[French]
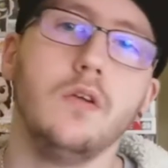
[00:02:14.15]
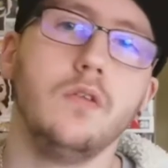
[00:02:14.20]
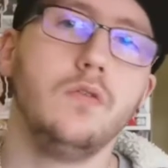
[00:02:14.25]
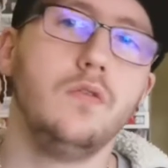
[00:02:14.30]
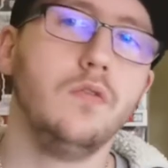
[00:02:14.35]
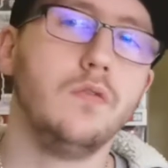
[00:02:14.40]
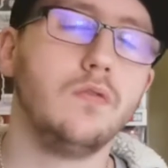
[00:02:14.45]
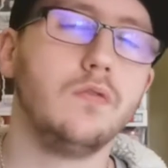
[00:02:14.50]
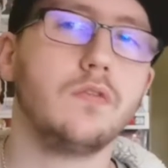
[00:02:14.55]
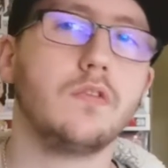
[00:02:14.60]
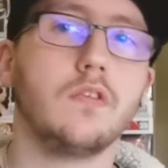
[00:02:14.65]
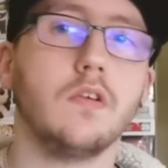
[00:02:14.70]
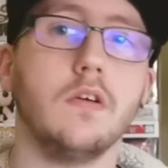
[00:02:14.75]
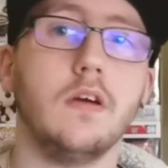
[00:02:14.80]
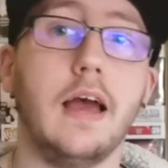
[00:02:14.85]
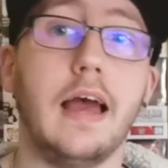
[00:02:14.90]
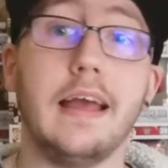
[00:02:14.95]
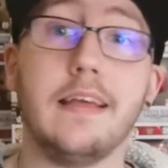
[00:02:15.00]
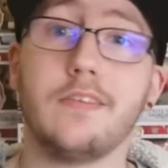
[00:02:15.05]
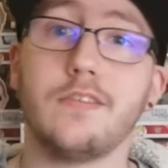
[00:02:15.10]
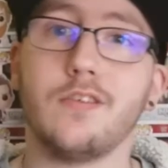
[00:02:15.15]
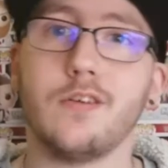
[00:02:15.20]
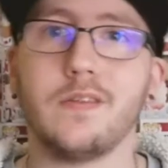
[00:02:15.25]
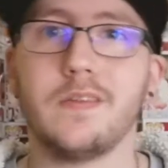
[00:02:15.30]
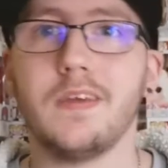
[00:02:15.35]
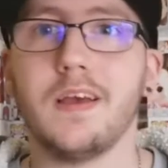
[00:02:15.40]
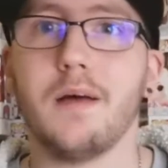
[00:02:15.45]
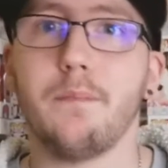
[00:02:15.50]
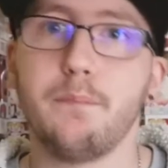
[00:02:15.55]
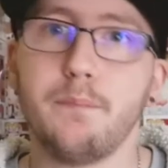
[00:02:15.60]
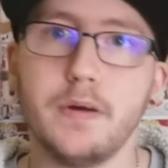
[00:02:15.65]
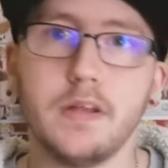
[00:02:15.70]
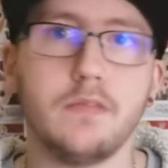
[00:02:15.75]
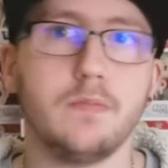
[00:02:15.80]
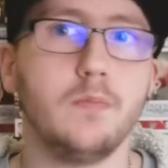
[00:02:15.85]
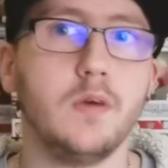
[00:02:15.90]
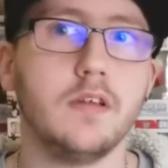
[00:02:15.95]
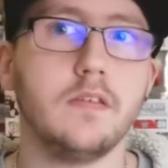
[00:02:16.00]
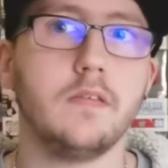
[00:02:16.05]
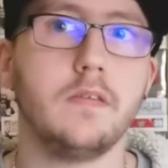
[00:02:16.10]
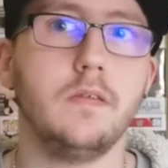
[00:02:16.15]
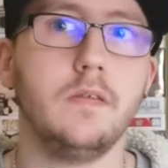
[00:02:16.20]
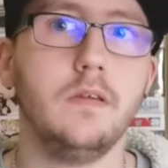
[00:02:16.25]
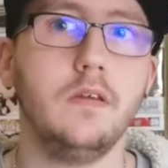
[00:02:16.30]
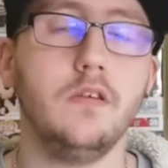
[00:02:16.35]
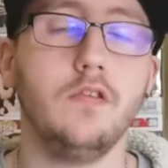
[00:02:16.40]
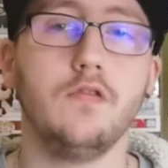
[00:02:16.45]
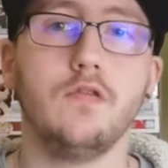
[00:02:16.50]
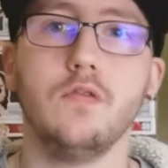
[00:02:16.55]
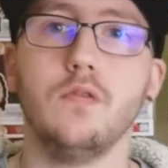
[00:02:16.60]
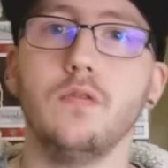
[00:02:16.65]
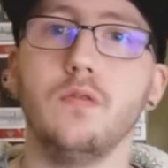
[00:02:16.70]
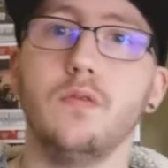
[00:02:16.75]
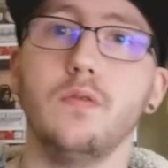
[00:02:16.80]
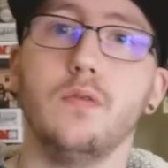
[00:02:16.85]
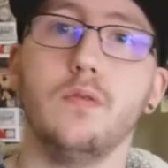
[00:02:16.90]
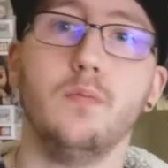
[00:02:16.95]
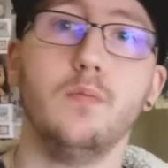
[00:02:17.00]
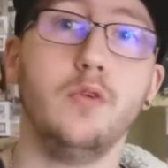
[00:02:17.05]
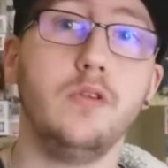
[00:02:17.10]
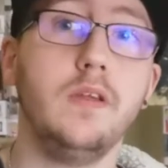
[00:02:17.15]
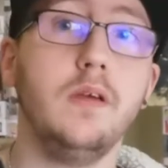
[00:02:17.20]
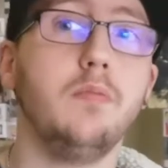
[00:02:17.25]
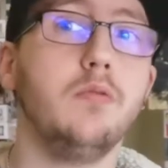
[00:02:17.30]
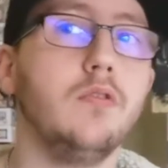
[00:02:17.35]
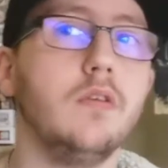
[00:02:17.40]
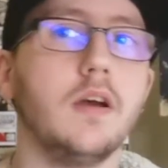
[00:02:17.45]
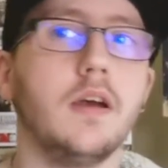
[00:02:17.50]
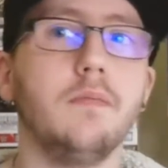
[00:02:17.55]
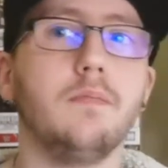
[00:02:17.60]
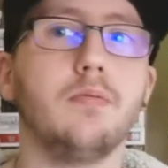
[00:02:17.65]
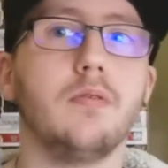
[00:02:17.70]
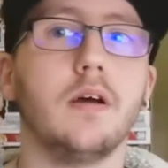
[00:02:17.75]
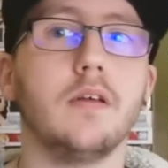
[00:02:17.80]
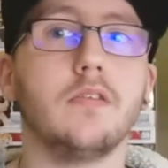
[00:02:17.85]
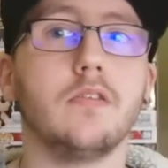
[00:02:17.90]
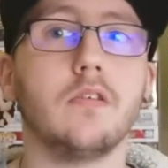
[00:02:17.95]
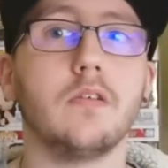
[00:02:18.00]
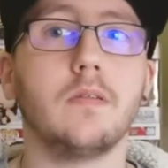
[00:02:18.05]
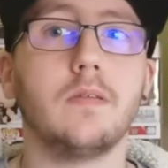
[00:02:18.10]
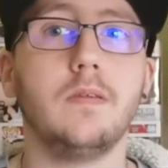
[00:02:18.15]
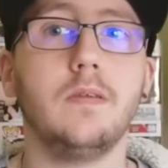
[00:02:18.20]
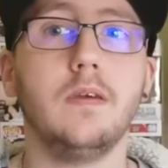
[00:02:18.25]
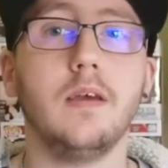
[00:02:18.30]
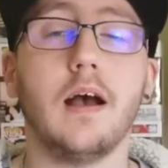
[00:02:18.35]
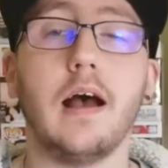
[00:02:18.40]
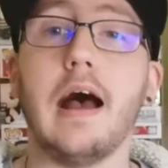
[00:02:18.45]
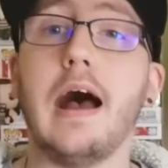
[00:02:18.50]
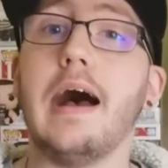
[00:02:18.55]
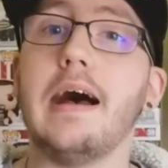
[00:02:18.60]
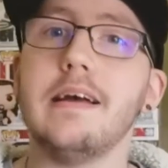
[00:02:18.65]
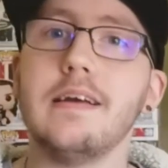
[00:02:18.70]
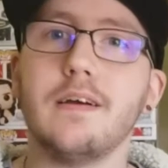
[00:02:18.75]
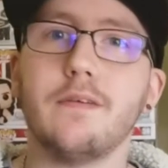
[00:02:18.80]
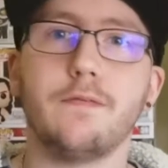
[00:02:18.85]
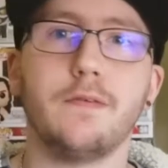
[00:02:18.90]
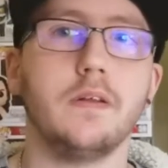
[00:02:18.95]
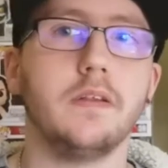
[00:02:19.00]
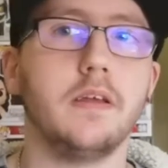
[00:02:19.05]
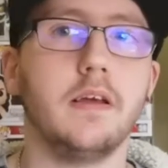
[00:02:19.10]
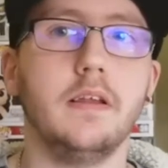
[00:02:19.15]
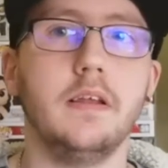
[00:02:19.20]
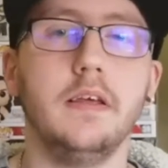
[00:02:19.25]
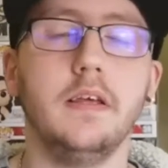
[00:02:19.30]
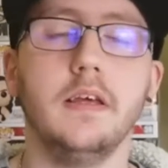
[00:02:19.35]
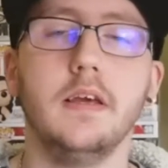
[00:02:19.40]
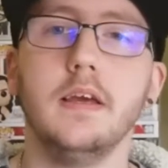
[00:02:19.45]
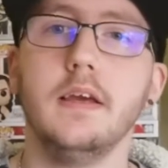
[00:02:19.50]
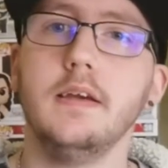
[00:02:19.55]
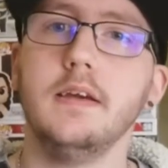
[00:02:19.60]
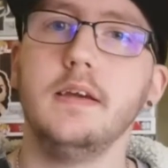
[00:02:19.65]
Donc euh, elle sortira pas ce mois-ci, je me débrouillerai pour la sortir à la fin d'année.